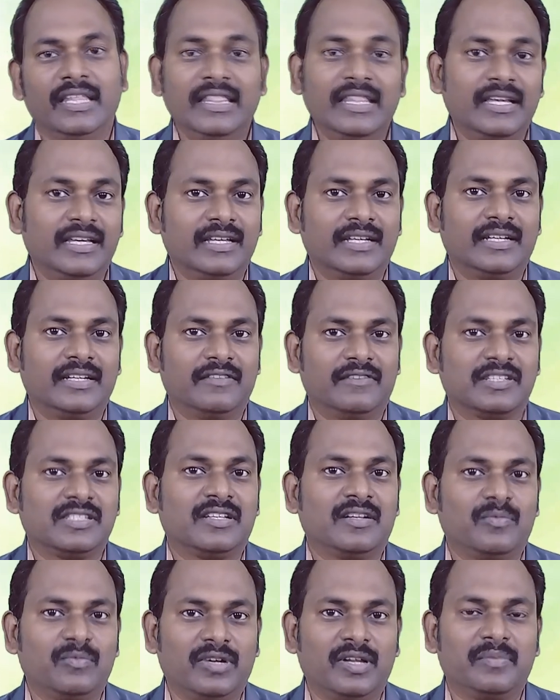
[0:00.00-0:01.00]
இந்த
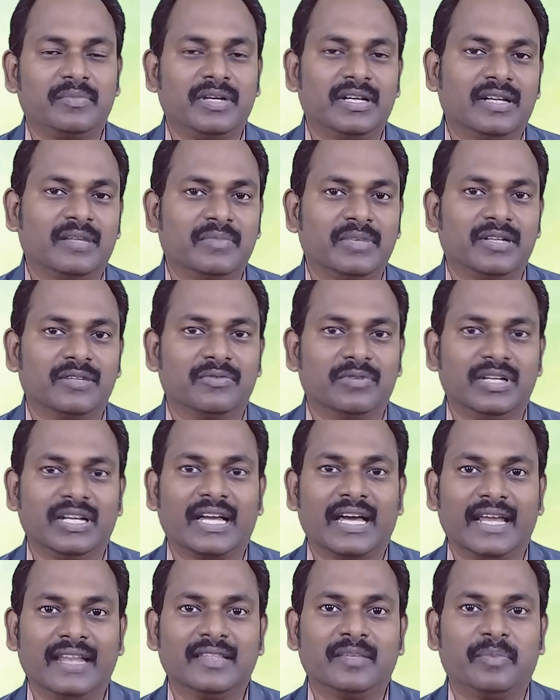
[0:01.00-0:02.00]
வசனம் மூலமாக நம்ம
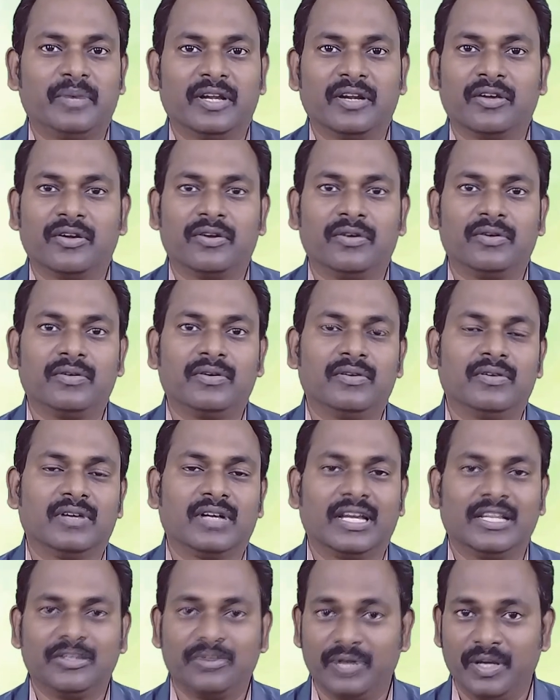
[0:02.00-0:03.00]
ஒரு காரியத்தை பார்க்குறோம்
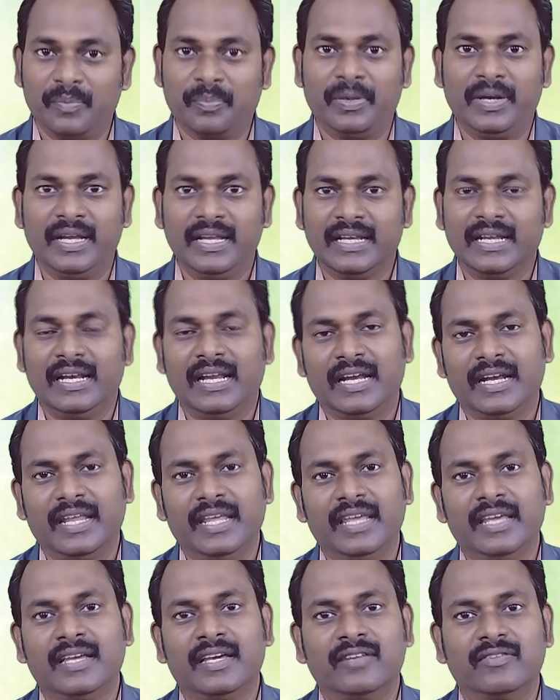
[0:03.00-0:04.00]
கத்தருடைய பிள்ளைகள்
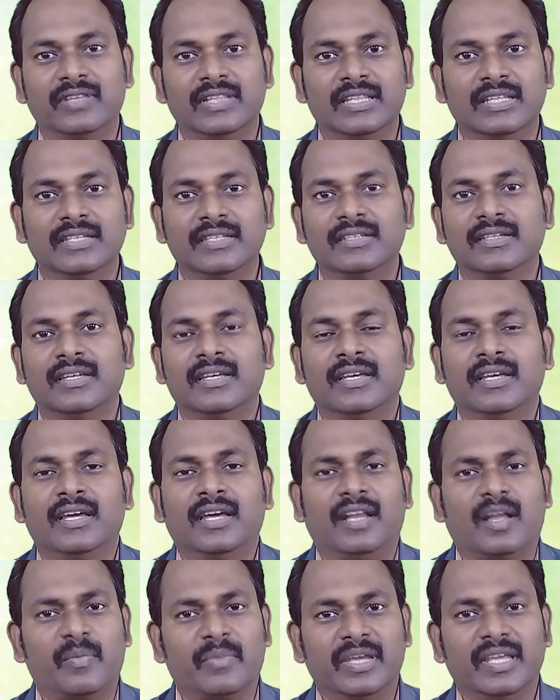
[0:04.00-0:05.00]
அநேகர் வந்து
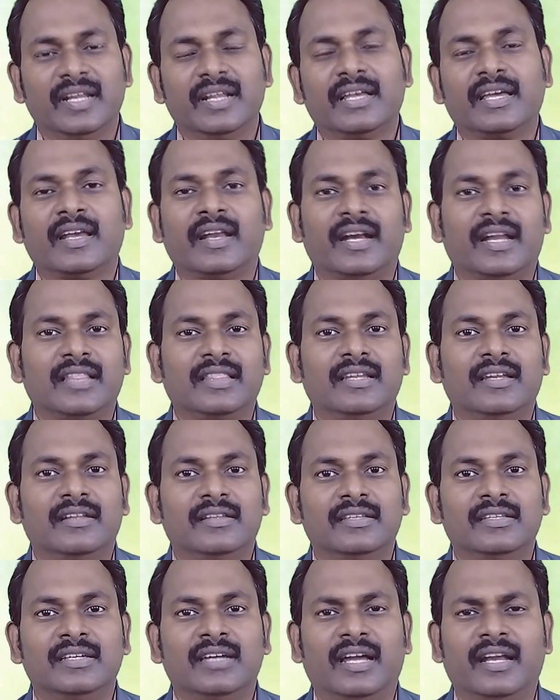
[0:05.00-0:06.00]
நம்ம இருக்கிற இடத்துல
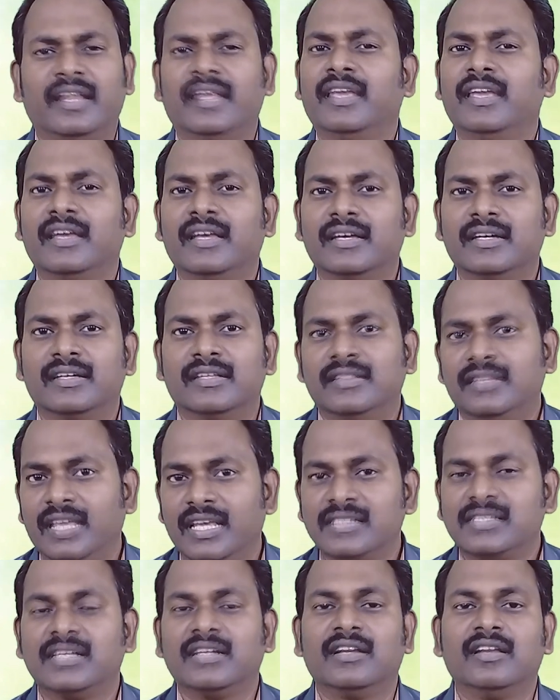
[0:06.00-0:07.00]
இருந்து அநேக
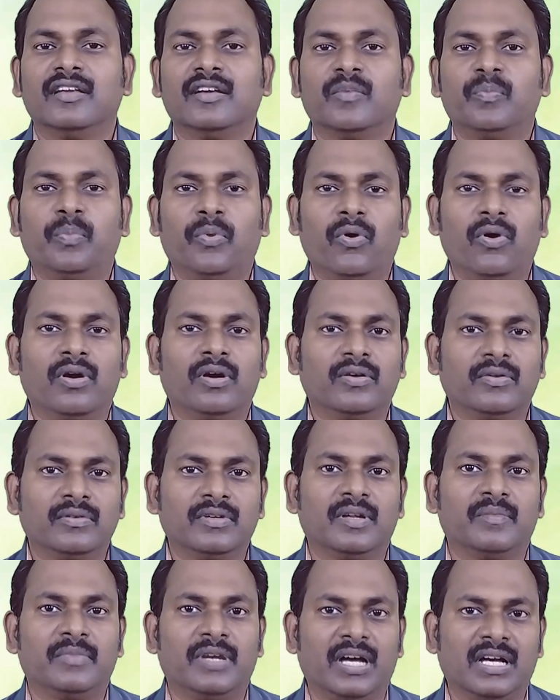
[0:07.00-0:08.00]
தேசங்களுக்கு
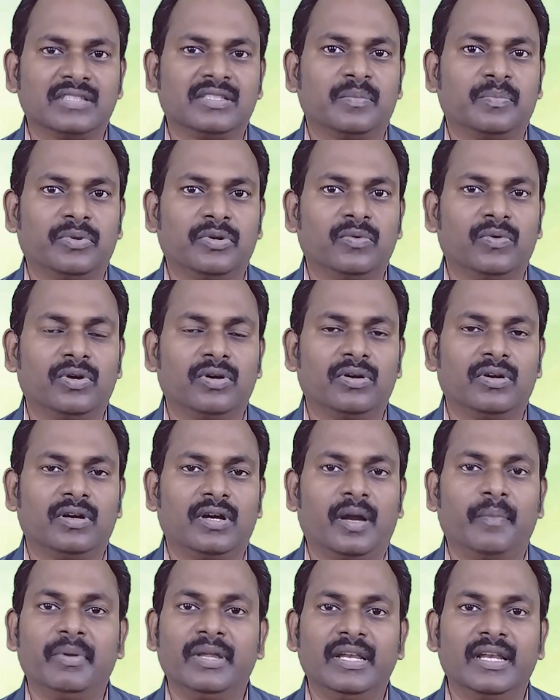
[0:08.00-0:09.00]
போகணும்னு நம்ம ஆசைப்படுவோம்
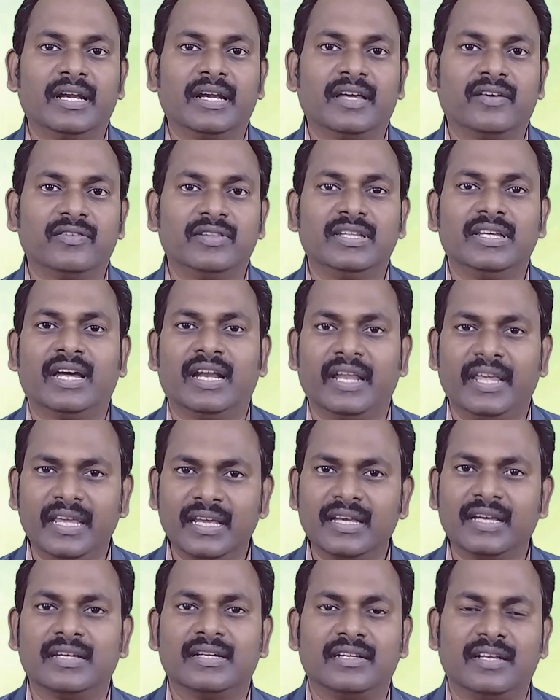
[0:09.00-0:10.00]
அப்படி இல்லைன்னா வந்து
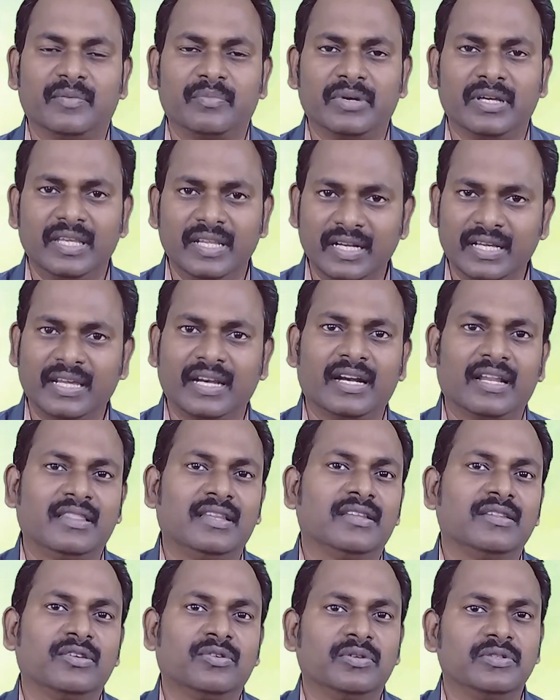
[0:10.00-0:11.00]
அநேக நம்ம இருக்கிற
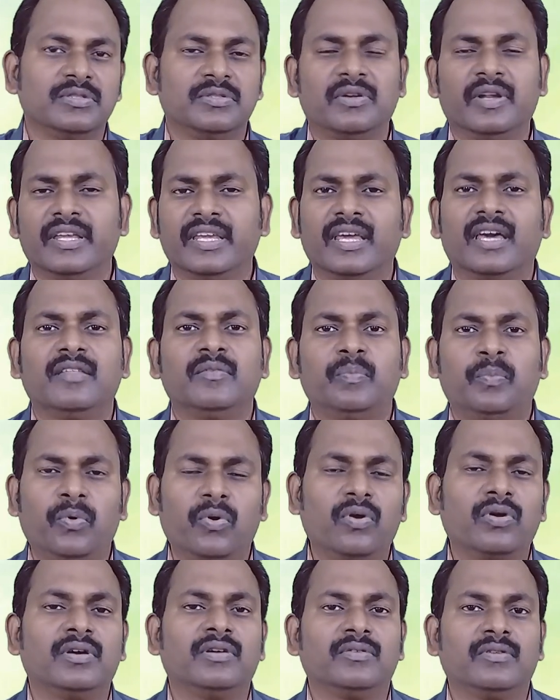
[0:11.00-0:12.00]
இடத்துல இருந்து கொஞ்சம் தூரம் எங்கேயாவது
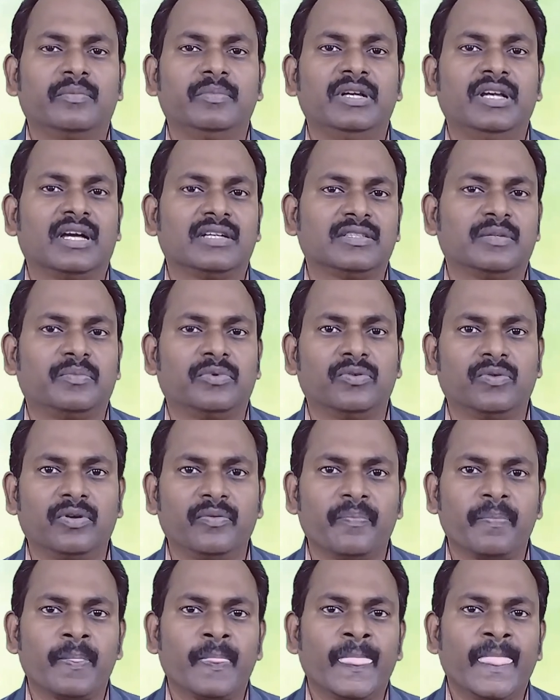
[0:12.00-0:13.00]
போகணும் அப்படின்னு
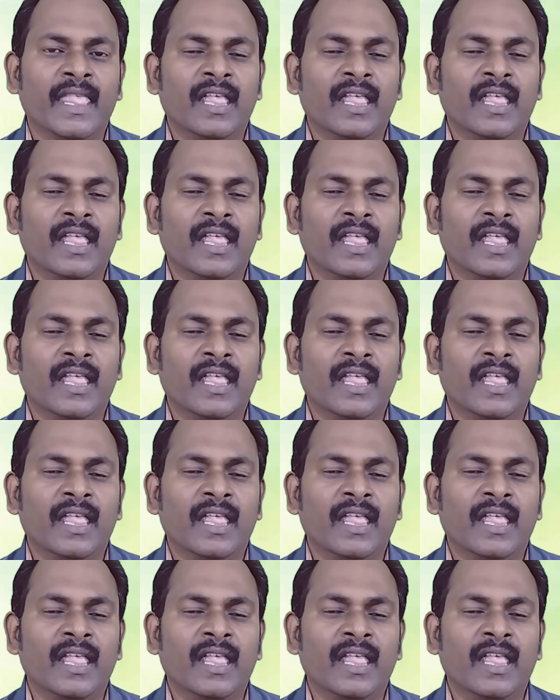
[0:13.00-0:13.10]
ஆசைப்படுவோம்